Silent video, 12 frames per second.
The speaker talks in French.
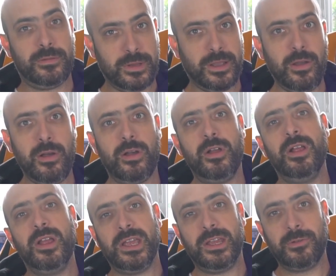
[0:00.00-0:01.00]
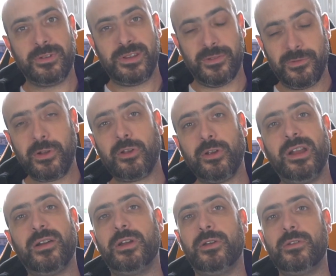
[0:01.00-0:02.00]
D'accord Et donc c'est votre
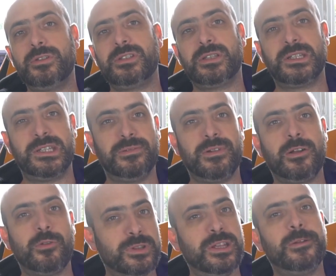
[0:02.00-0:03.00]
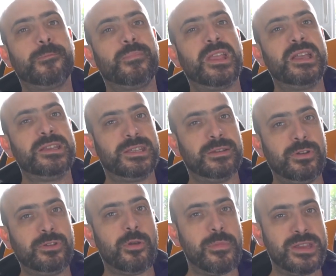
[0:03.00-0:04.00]
clairvoyance qui va compter. C'est
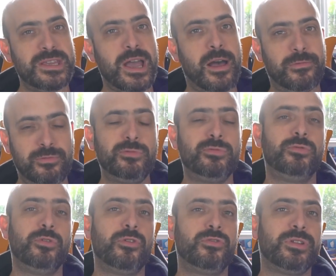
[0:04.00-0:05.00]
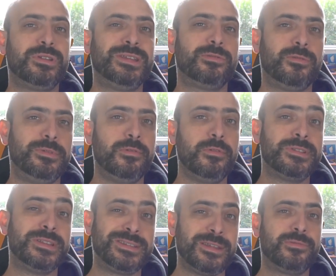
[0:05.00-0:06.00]
votre manière à vous de ressentir ce vivant,
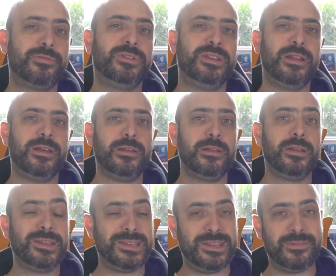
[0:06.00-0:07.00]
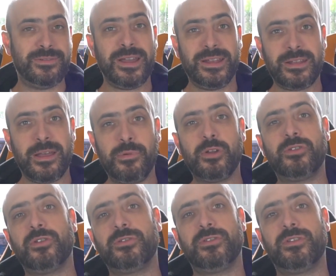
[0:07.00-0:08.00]
cette symphonie-là, qui va être
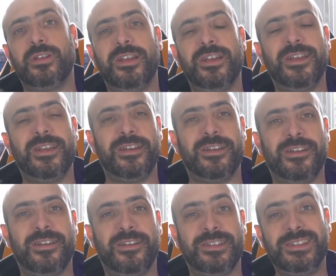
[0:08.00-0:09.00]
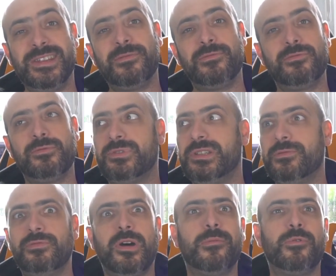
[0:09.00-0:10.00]
importante. Euh, si, vous, si
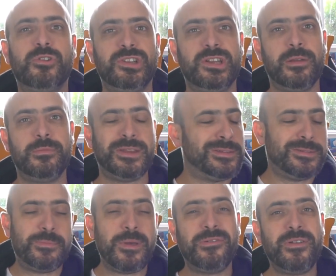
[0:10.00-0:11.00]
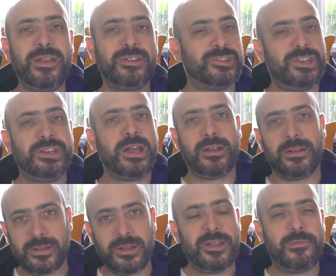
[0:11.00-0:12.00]
vous vous rapprochez de la mienne, c'est parfait, génial.
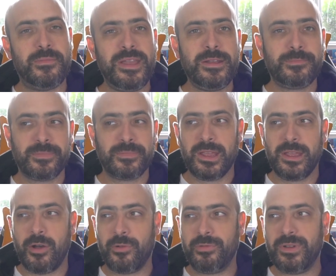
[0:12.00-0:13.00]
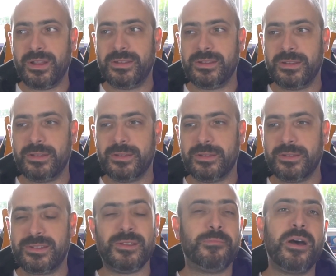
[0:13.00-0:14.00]
Mais en fait,
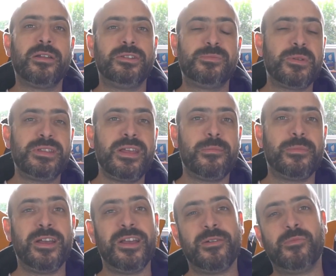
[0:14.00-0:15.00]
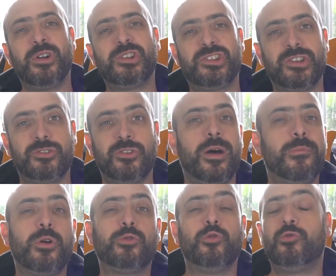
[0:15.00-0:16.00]
c'est pas indispensable. Moi, je,
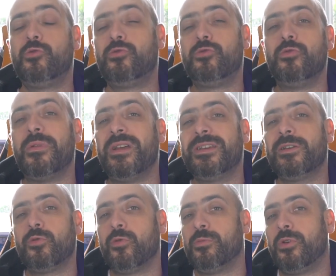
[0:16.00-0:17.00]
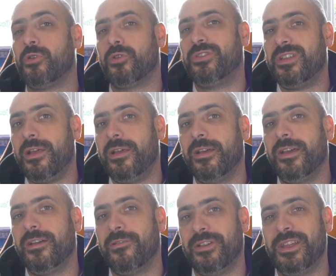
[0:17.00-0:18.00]
rapporte juste une manière de comprendre ça.
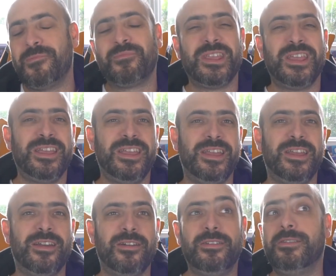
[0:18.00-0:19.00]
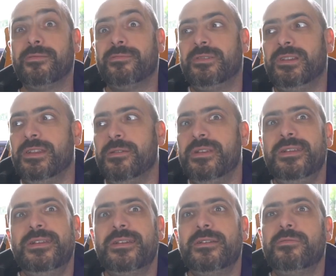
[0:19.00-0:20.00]
Vous voyez Et euh, on est des
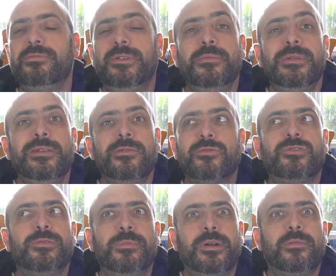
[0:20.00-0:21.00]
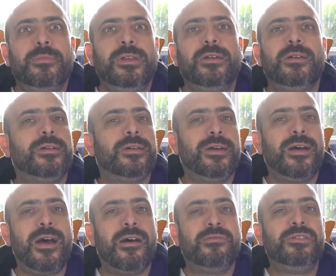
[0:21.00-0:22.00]
milliers ou des millions, je sais pas combien,
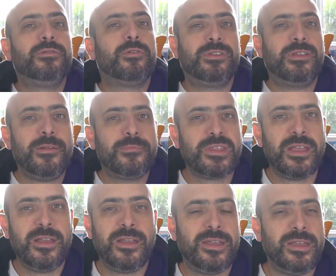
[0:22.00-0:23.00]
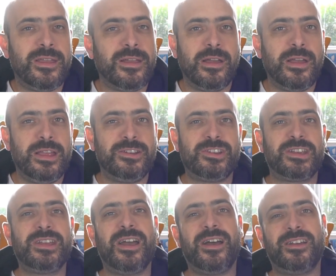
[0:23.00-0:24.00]
à vivre ça. Euh, et,
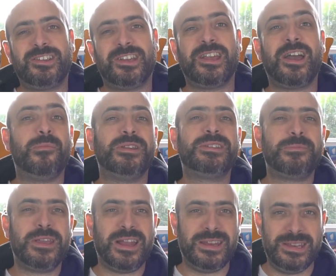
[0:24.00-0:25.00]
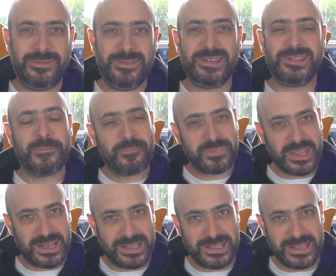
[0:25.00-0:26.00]
chacun, chacun ramène sa pierre à l'édifice.
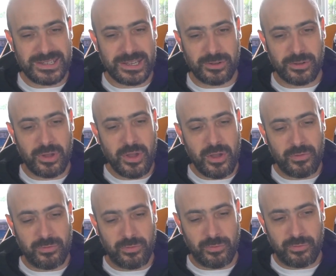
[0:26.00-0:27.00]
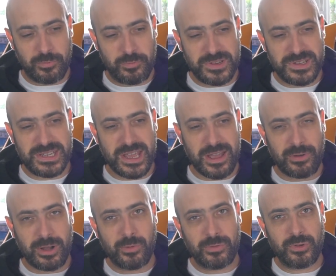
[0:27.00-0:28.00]
L'idée, c'est que vous, puissiez
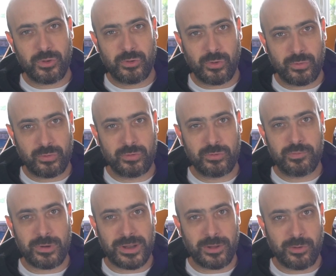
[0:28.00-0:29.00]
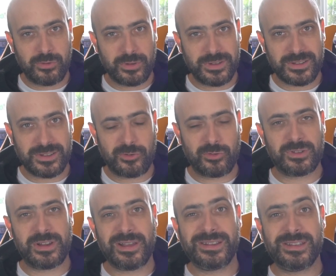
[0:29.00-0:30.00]
avoir confiance en vous pour aller ressentir ces
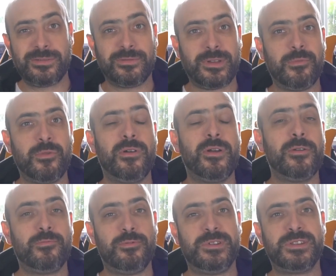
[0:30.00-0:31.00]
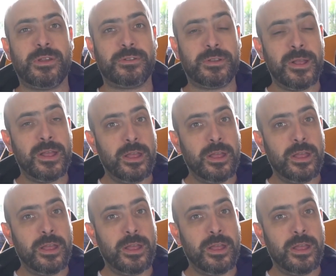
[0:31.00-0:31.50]
choses-là qui sont vraiment puissantes.